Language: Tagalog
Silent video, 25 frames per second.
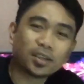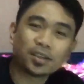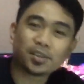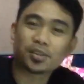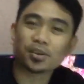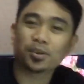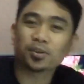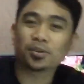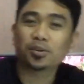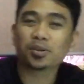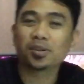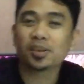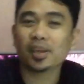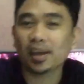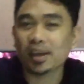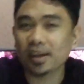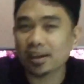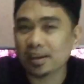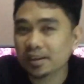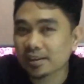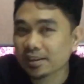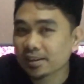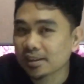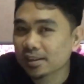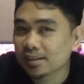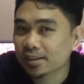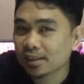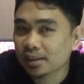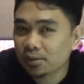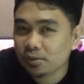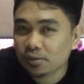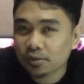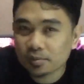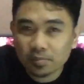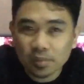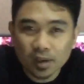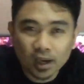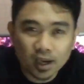So today, sa
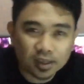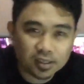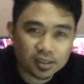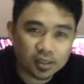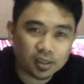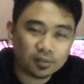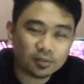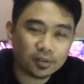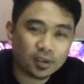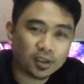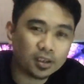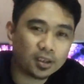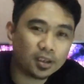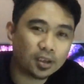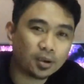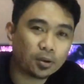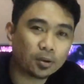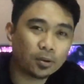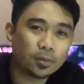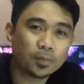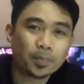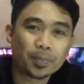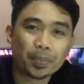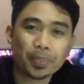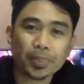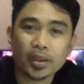new unboxing video,